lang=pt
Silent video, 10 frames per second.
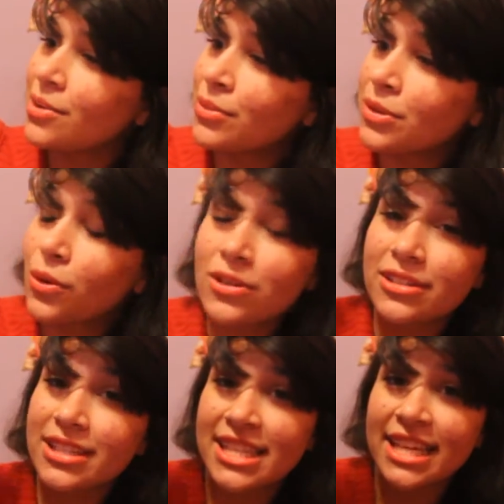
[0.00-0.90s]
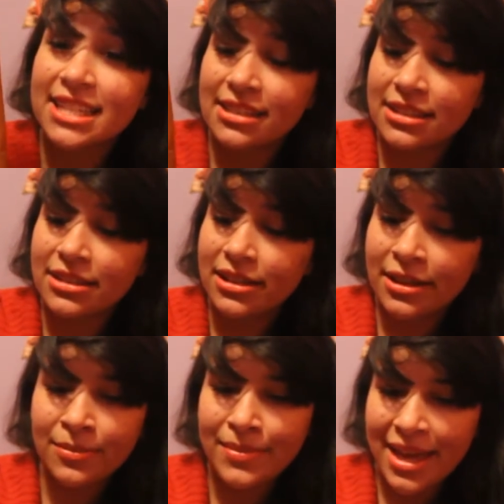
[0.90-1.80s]
Muito gostosinha essa lã,
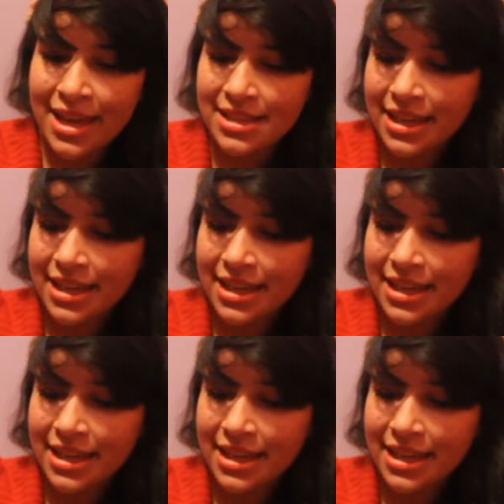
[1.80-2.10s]
amei esse